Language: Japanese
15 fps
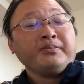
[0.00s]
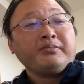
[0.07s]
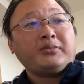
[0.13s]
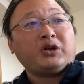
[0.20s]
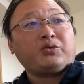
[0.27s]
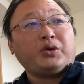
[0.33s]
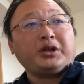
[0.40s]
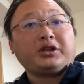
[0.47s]
ま
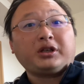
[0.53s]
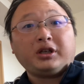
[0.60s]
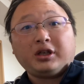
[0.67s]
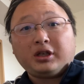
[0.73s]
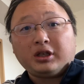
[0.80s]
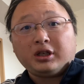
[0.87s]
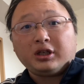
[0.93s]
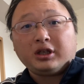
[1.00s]
あ、こうやっ
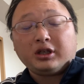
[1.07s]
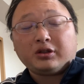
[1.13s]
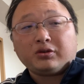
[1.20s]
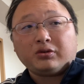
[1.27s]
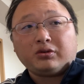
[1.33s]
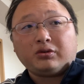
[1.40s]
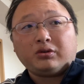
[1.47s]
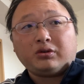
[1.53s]
て、えっ、ー、
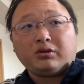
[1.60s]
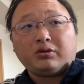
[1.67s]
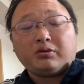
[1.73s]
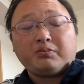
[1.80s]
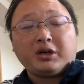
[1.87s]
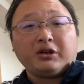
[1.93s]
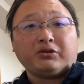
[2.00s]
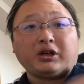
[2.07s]
と、
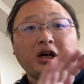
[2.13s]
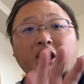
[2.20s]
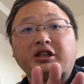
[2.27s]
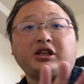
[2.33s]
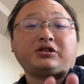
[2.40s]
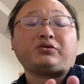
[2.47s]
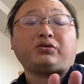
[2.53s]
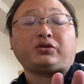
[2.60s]
まあ言うたら
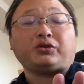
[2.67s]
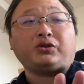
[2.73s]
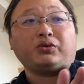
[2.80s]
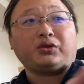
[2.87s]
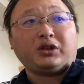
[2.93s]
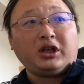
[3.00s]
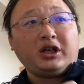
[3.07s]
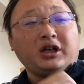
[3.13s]
話すことによっ
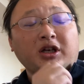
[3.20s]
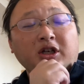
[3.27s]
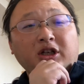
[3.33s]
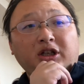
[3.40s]
て、